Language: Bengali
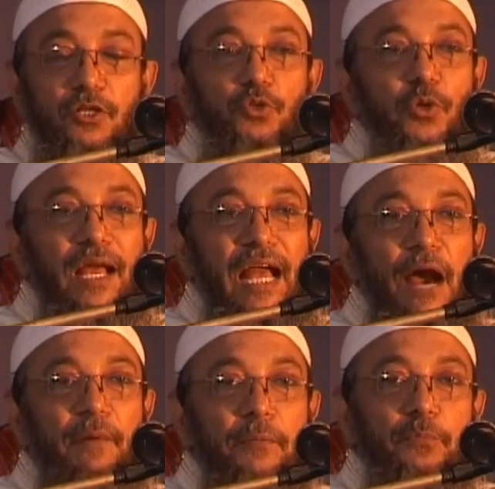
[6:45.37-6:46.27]
সুতরাং
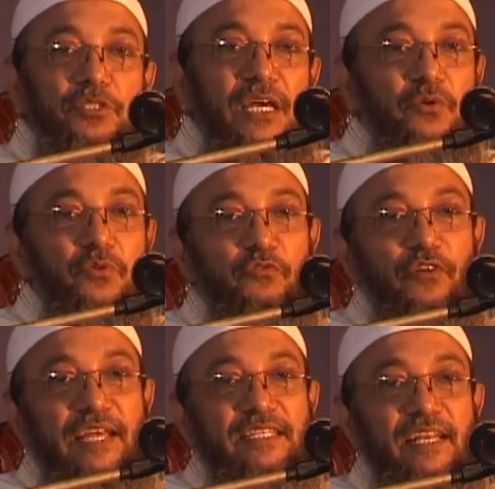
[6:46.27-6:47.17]
আমার বোঝার কোনো
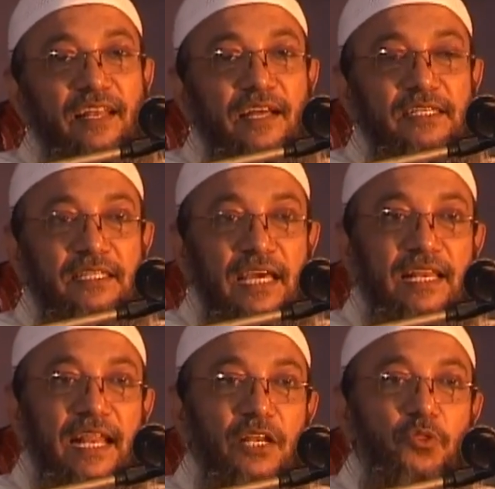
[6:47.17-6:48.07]
উপায় আসিল না যে তাই
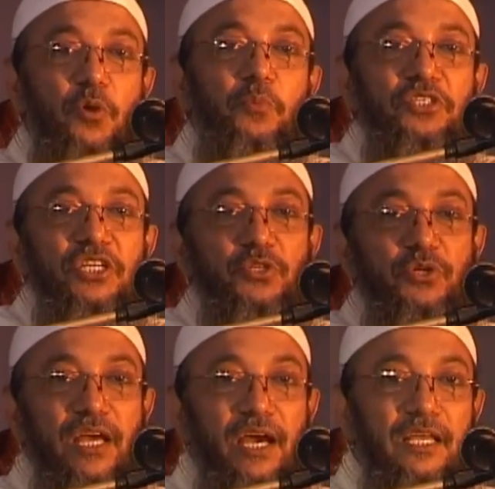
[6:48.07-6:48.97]
একটা ধর্ম চেঞ্জ
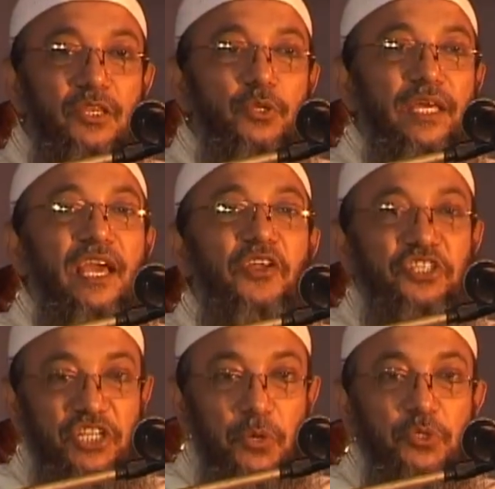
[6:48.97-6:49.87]
করিয়া হিন্দু থেকে
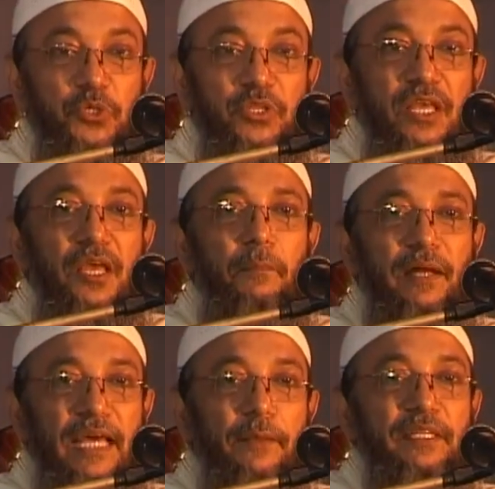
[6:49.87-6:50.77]
খ্রিস্টান হয়েছেন
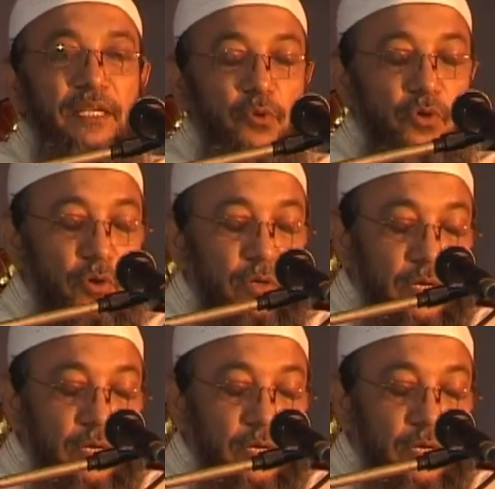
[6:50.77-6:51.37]
বা তার ভিতরে কোনো